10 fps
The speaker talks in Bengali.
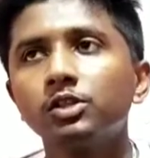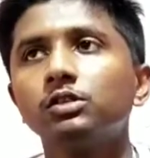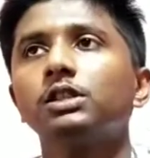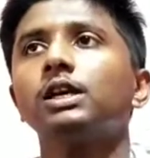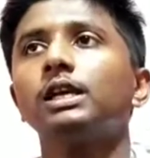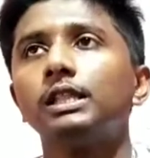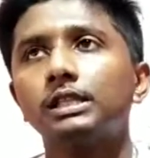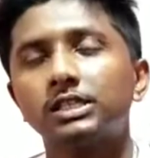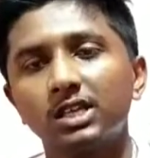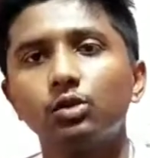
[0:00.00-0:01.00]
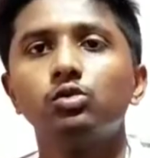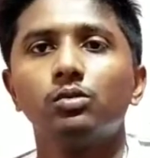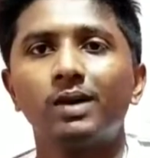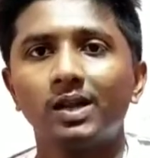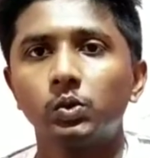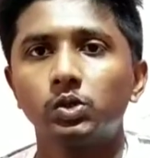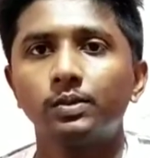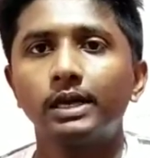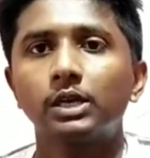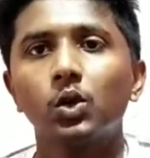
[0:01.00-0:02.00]
ভিতর থেকে সেও তো মানুষ
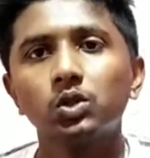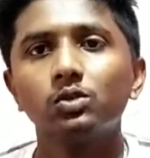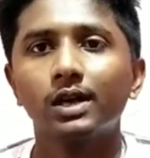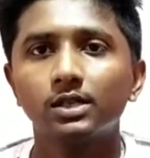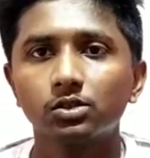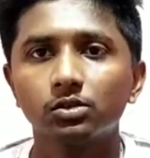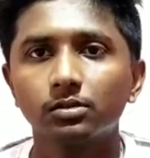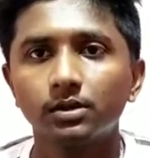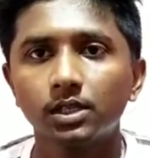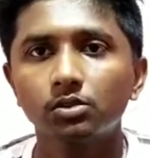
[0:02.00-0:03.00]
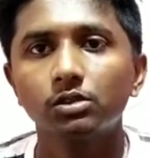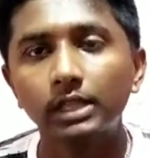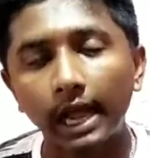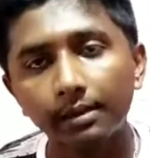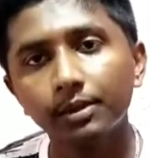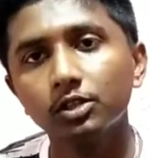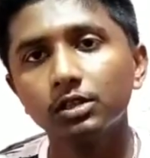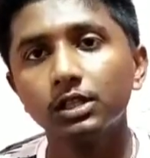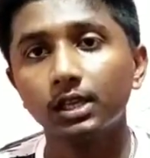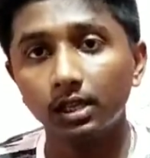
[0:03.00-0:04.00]
ভাই কত কাজ করবে তো তার ভিতর
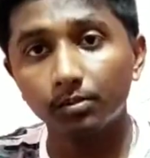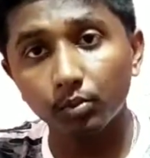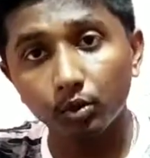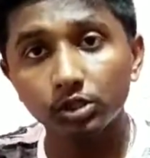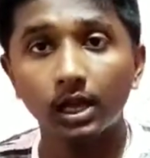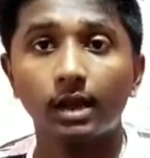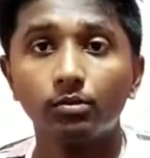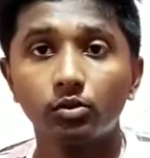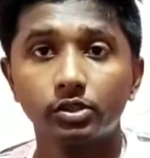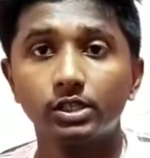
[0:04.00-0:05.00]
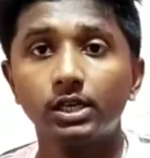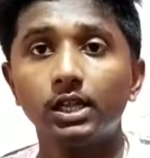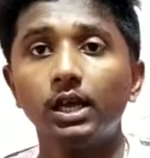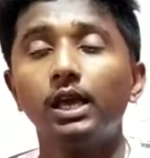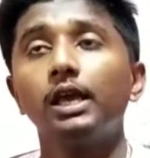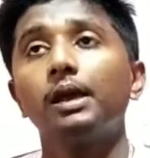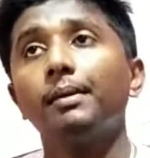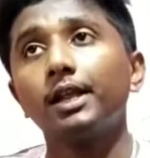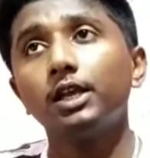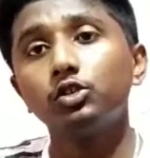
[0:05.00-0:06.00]
থেকে বোঝা মুশকিল
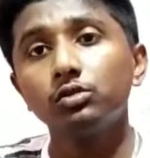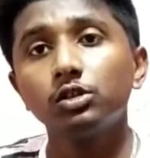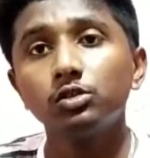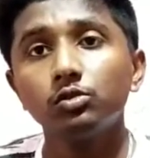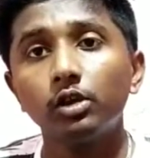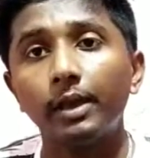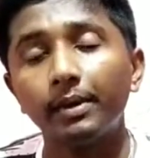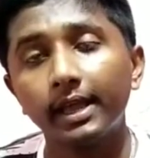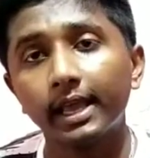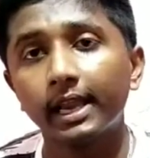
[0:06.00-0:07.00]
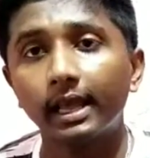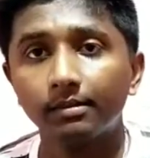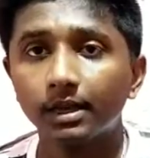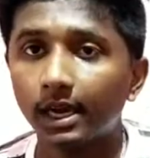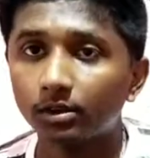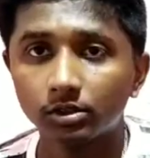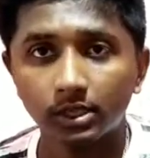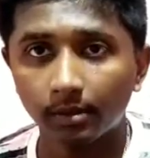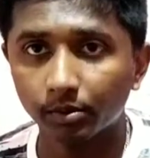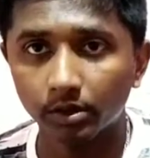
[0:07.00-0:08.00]
এবার কিছু কিছু এবার এখানে আমি কারোর
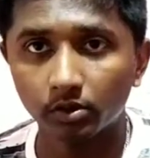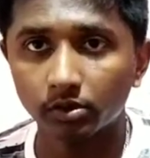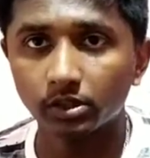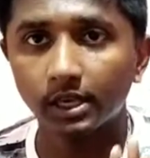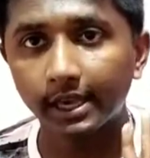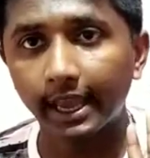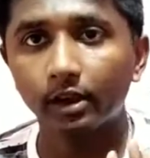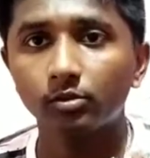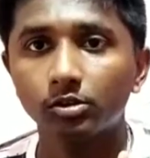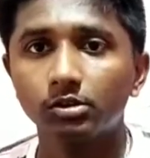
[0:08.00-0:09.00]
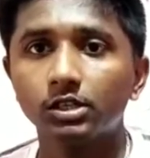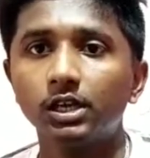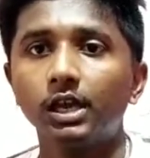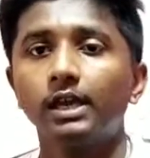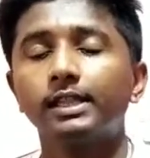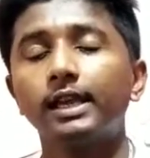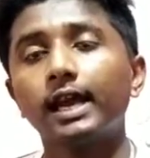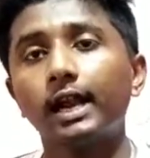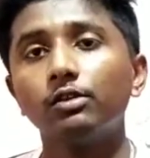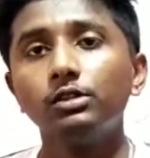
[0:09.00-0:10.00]
সাপোর্ট করছি না কেন বলছি তার
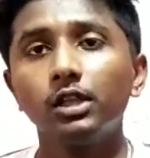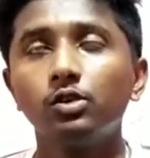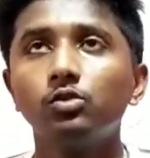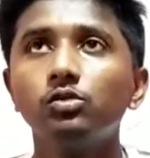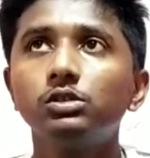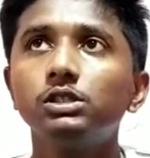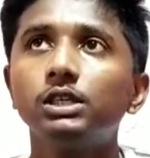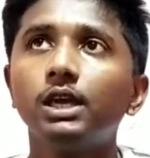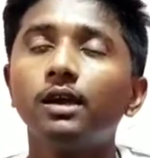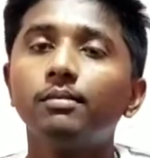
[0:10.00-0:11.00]
কারণ দেখুন যে